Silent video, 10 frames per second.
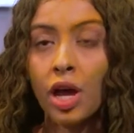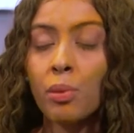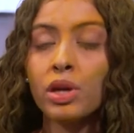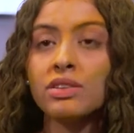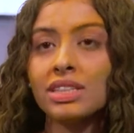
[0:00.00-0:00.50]

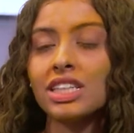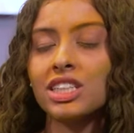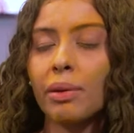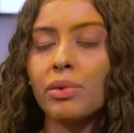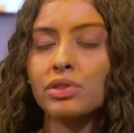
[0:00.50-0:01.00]
Porque se você
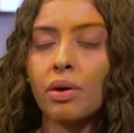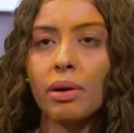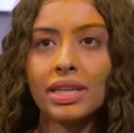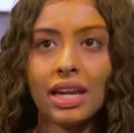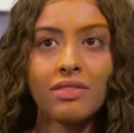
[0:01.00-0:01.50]
deixar para estudar uma
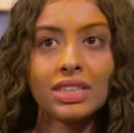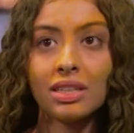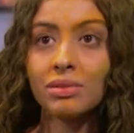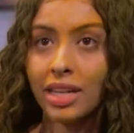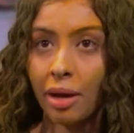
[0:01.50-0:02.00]
matéria que você
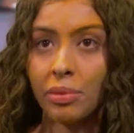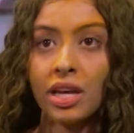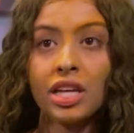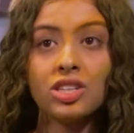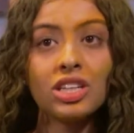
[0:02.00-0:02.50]
não sabe
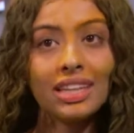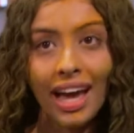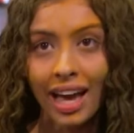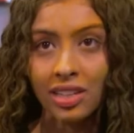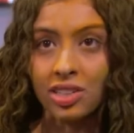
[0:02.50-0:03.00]
de
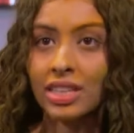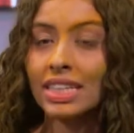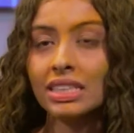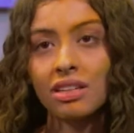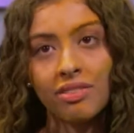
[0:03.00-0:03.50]
tarde,
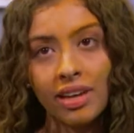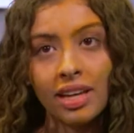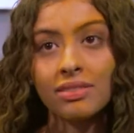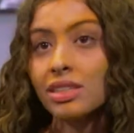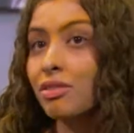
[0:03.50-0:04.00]

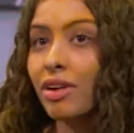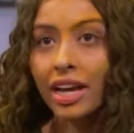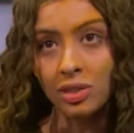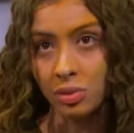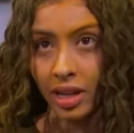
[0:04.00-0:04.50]
sexta-feira, você não
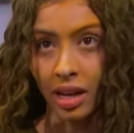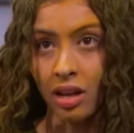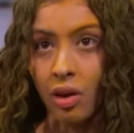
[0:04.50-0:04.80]
vai estudar,